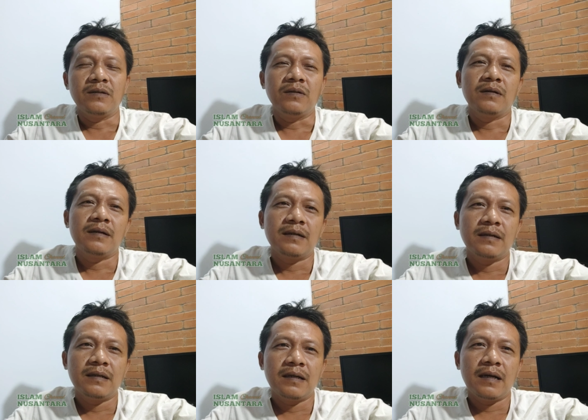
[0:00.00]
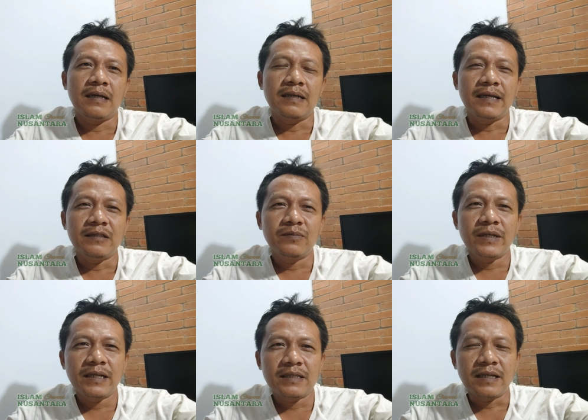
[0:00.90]
Loh, Anda itu
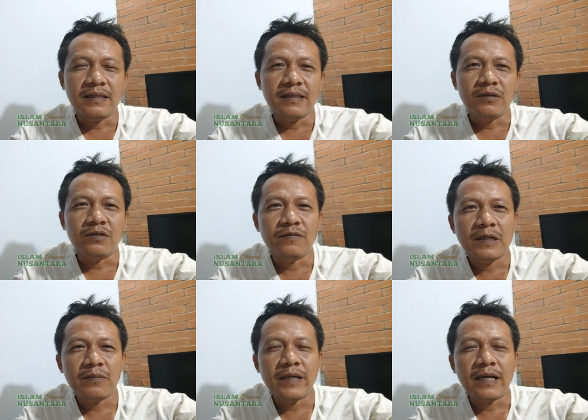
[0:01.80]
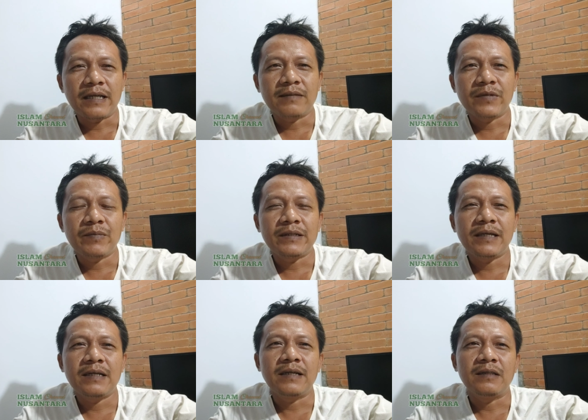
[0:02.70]
menasehati Gus Wat Pleret,
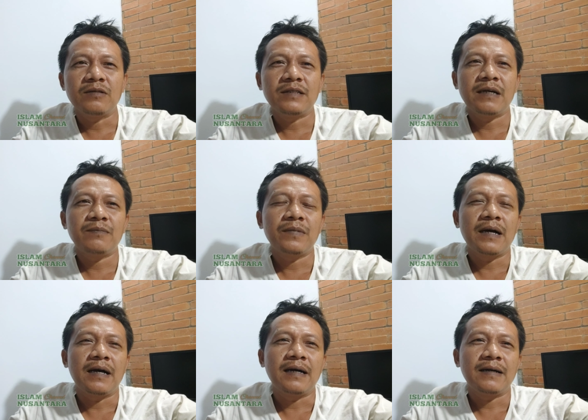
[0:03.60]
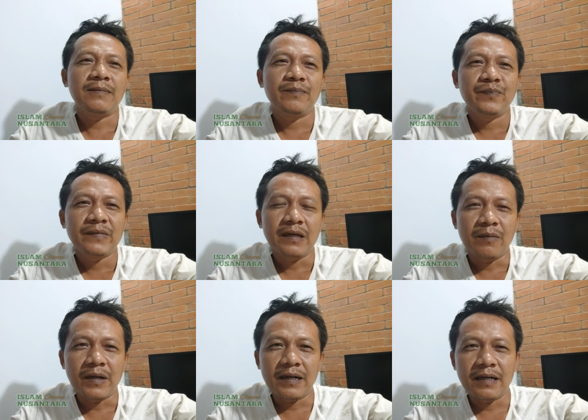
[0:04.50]
memangnya Anda itu siapa?
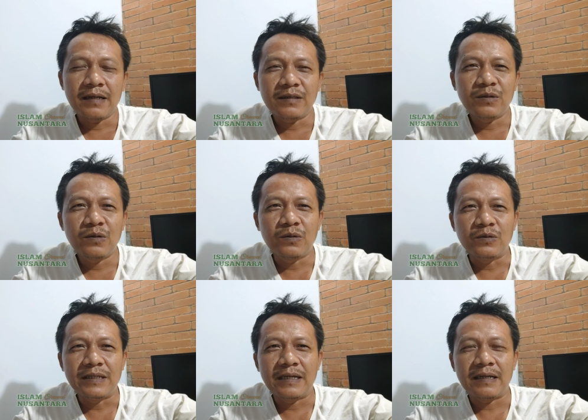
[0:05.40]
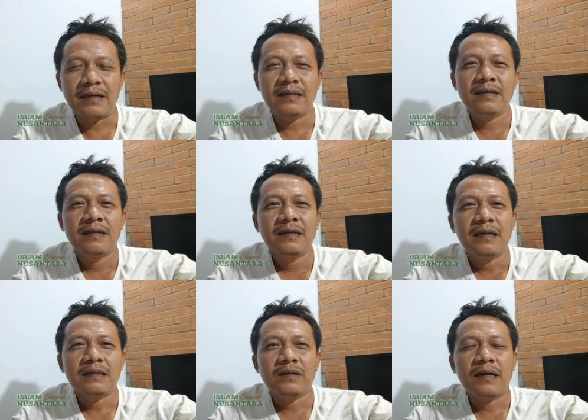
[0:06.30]
Apakah Anda itu gurunya?
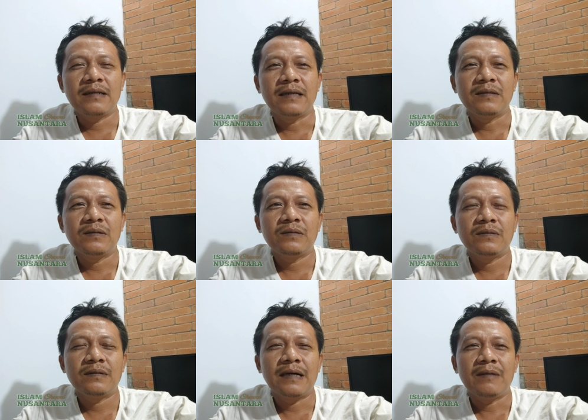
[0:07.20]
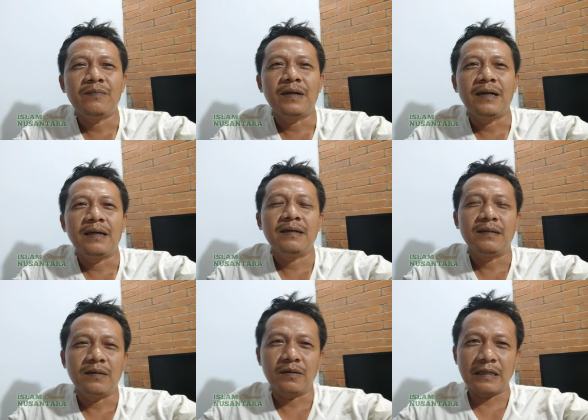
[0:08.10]
Atau Anda itu
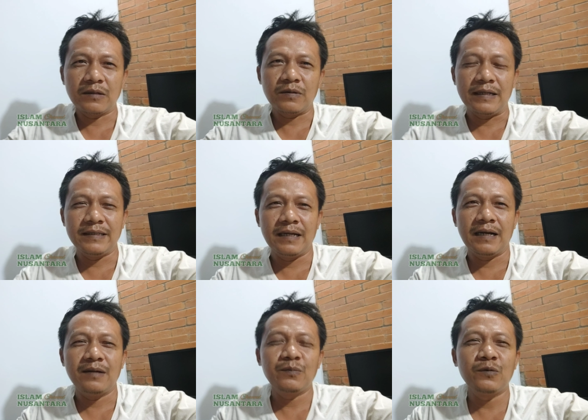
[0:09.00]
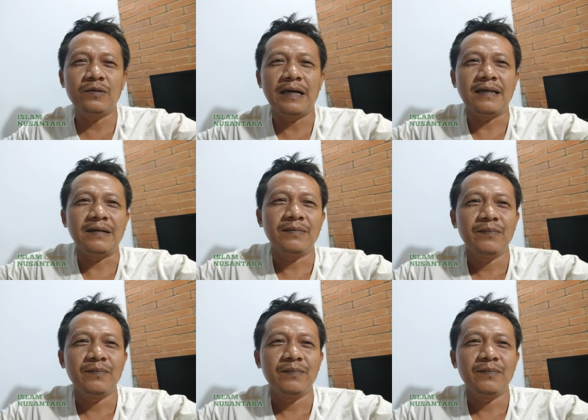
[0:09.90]
apa? Orang tuanya? Kan bukan.